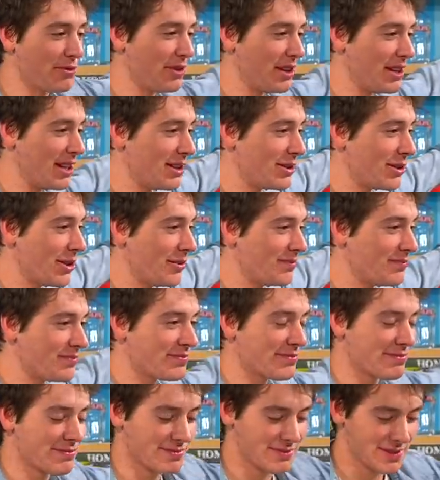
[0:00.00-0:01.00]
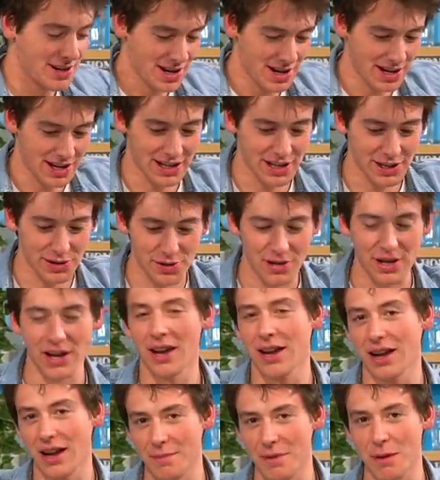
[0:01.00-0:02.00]
finito, Credo
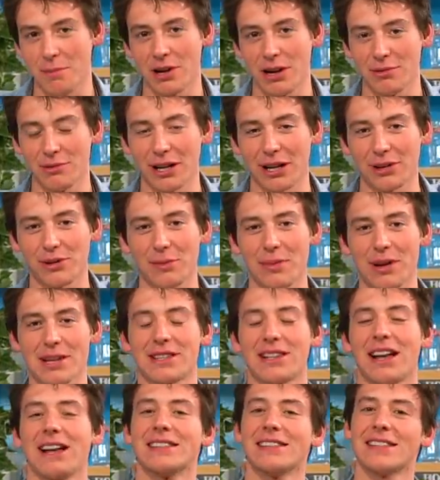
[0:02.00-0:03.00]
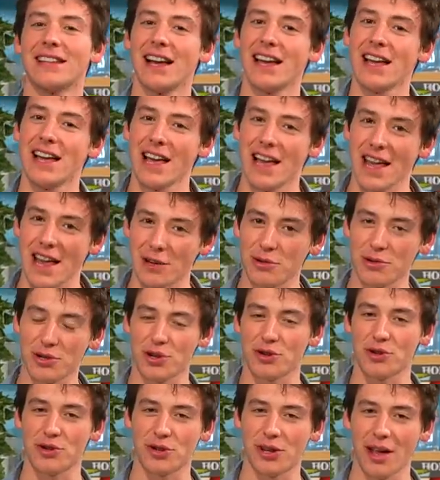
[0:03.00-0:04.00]
che abbiamo lavorato abbastanza e allo
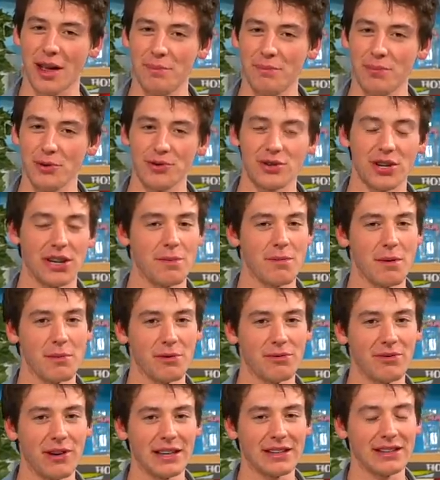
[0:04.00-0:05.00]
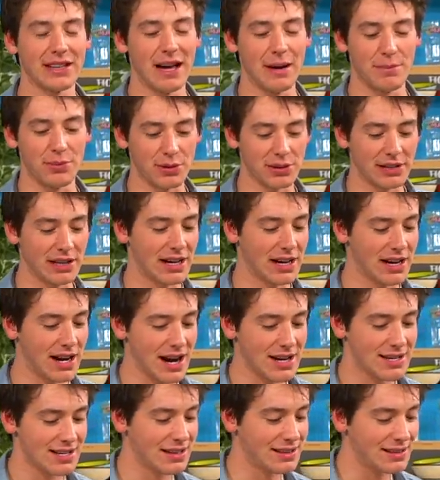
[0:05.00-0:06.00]
stesso tempo ce l'abbiamo fatta a portare a
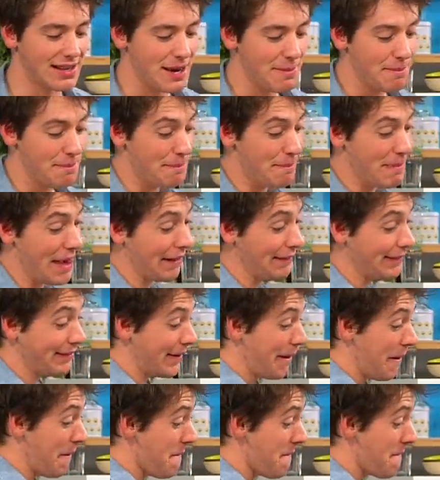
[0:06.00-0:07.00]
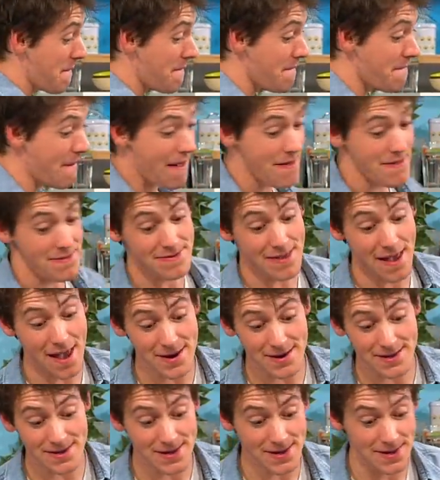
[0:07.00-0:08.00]
casa dei piatti
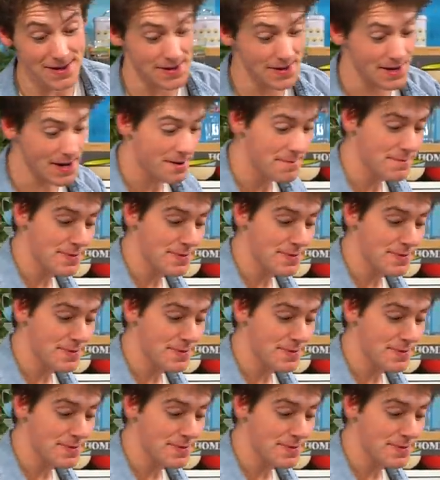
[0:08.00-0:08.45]
fantastici.